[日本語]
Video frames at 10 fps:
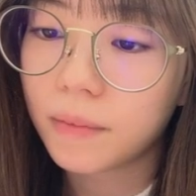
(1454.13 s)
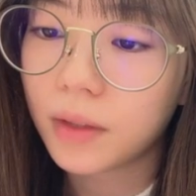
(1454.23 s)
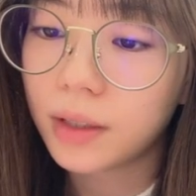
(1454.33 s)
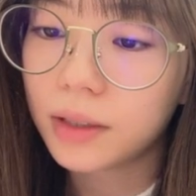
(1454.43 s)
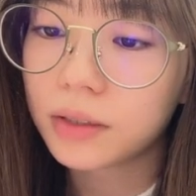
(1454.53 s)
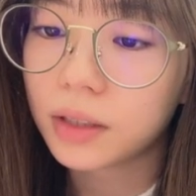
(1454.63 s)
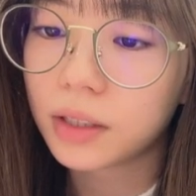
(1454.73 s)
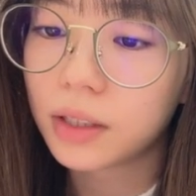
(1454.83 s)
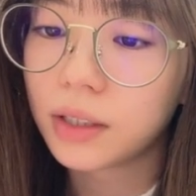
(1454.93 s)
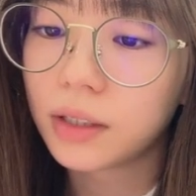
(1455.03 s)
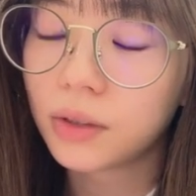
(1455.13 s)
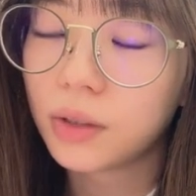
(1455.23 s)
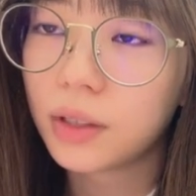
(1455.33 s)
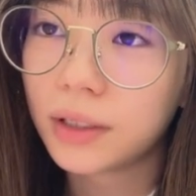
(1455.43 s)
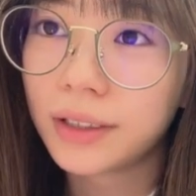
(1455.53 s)
な七草じゃないけど
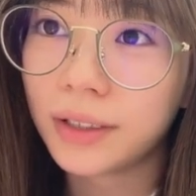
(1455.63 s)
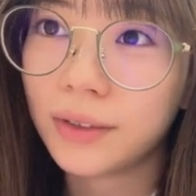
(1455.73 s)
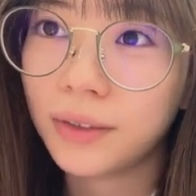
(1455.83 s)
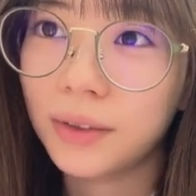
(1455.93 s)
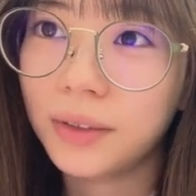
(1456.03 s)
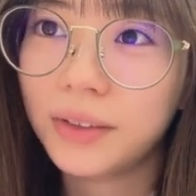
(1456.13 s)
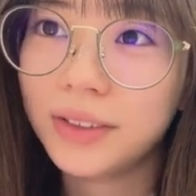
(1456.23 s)
なんていうの